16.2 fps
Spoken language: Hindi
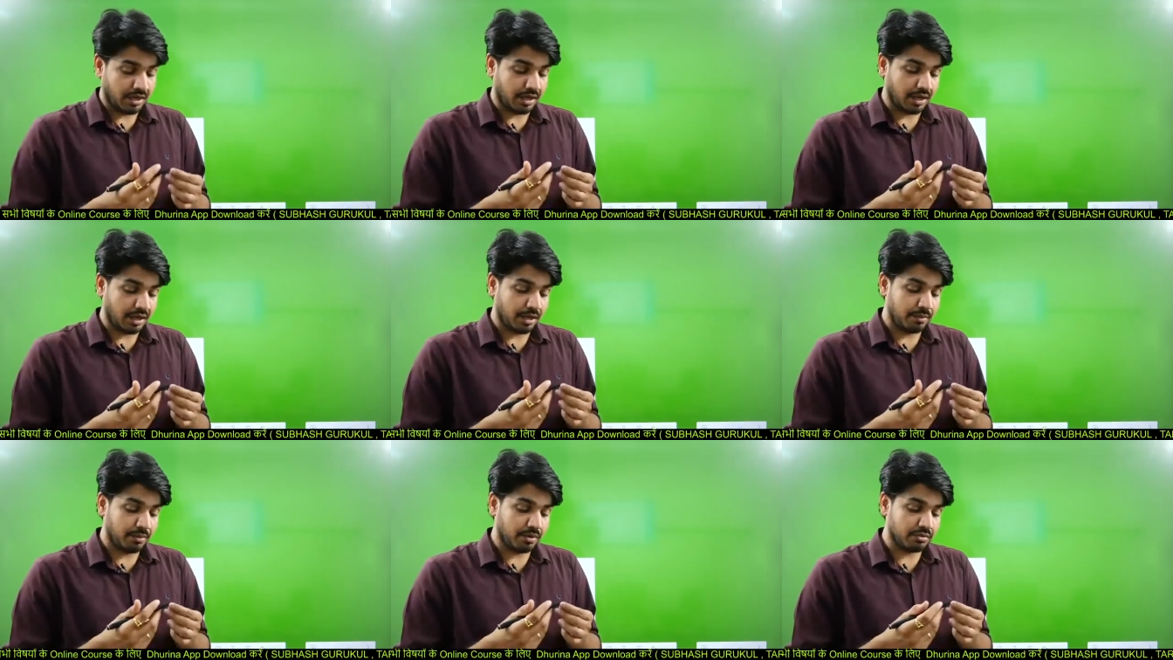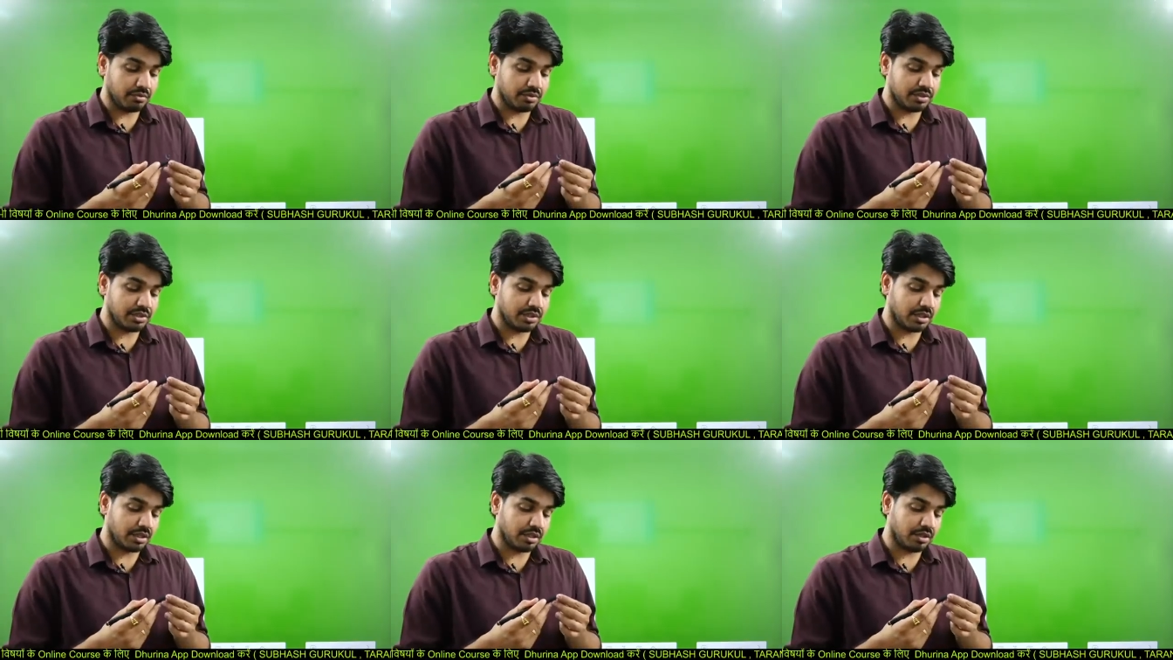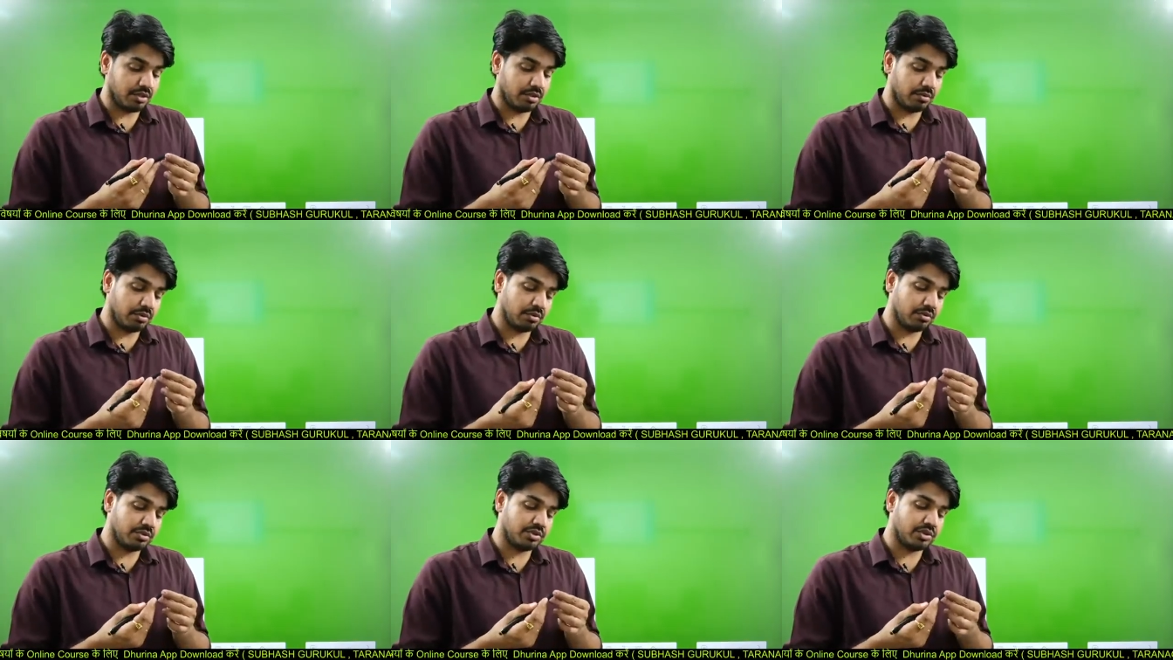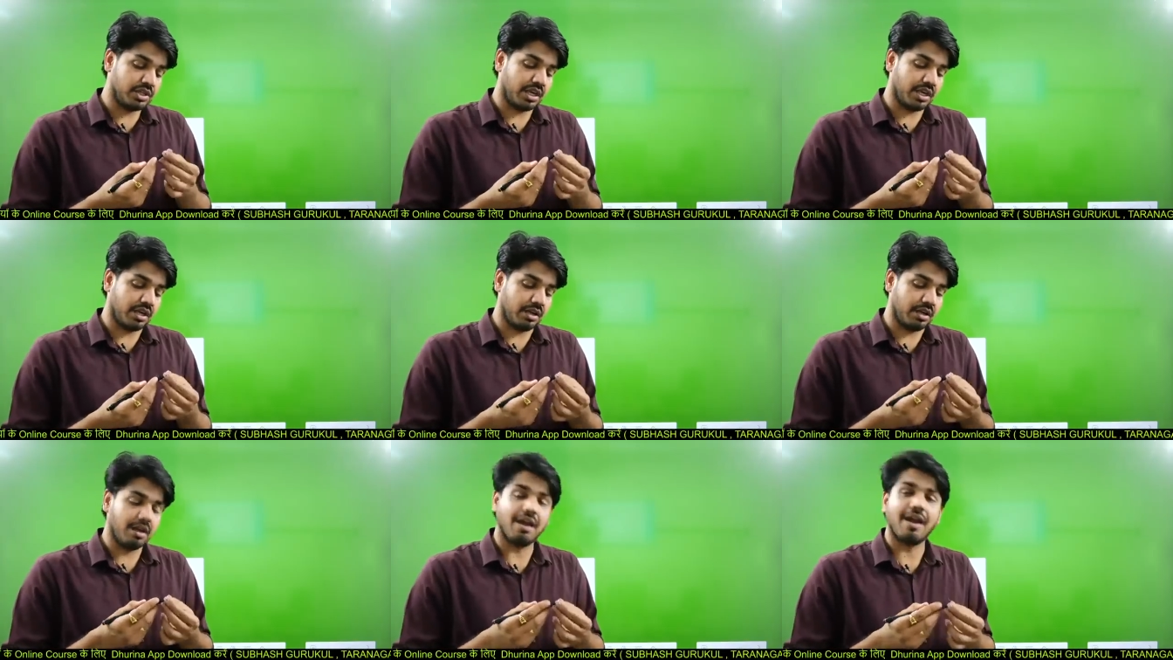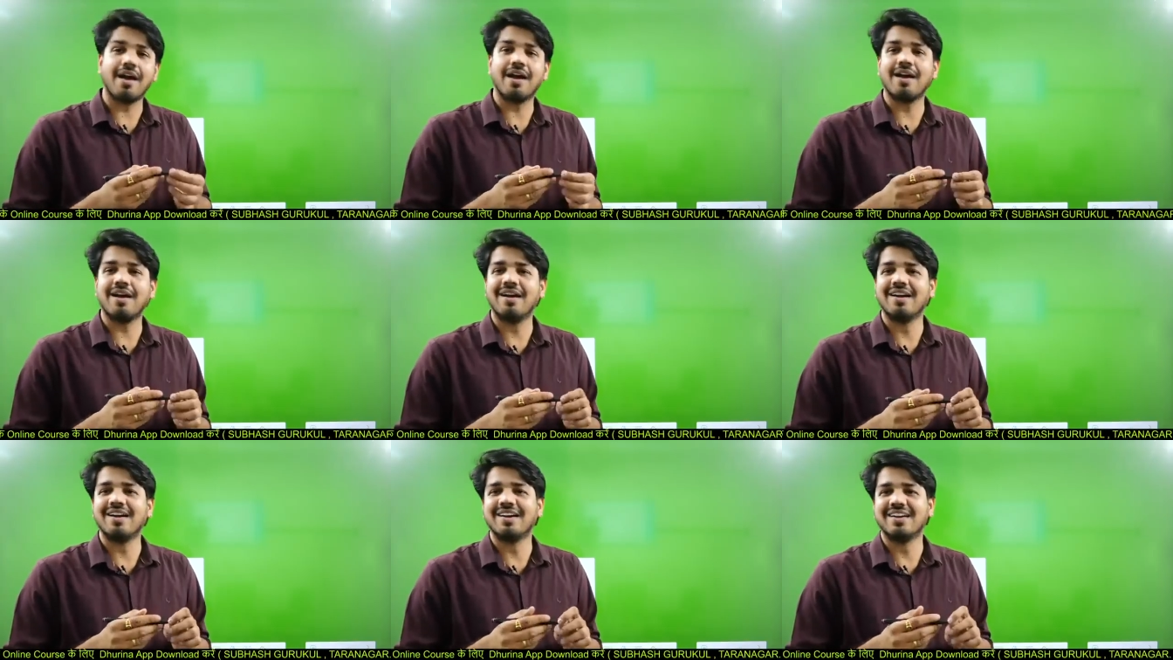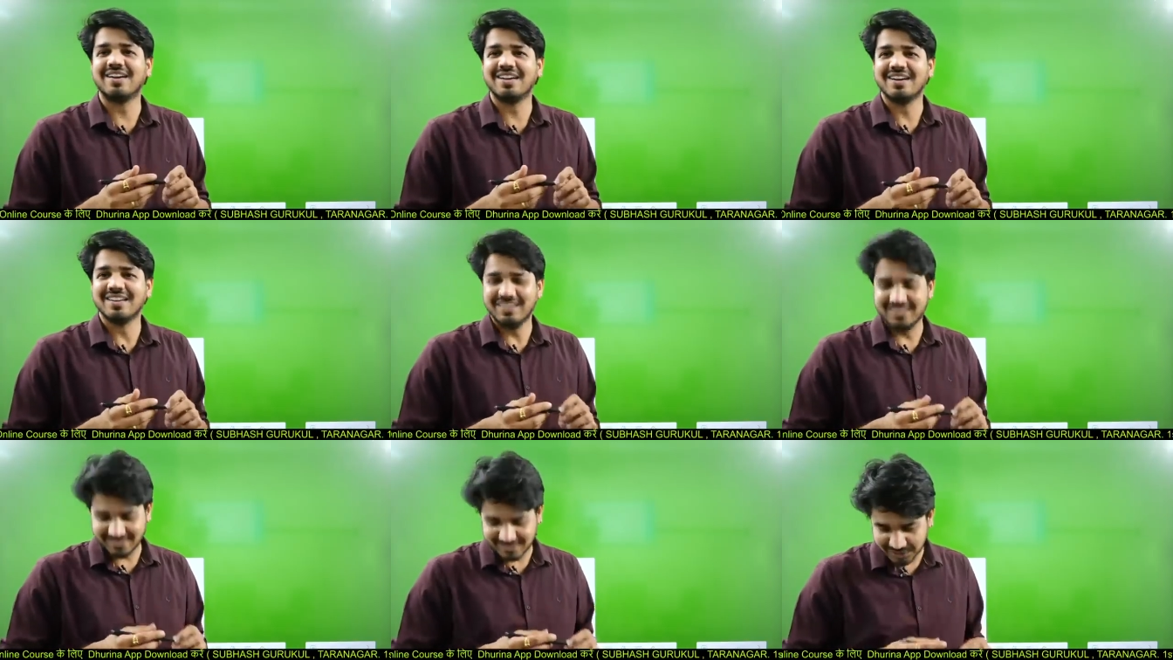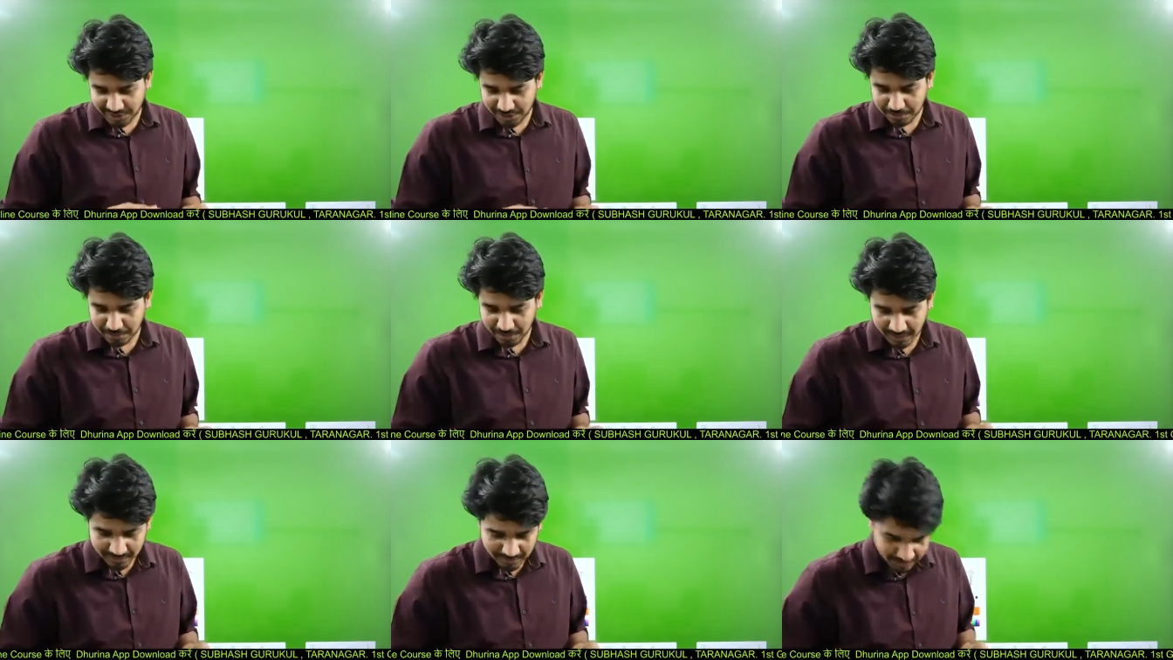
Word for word: अरे वो गुरुजी कर गयो वो गुरुजी है सीधी बात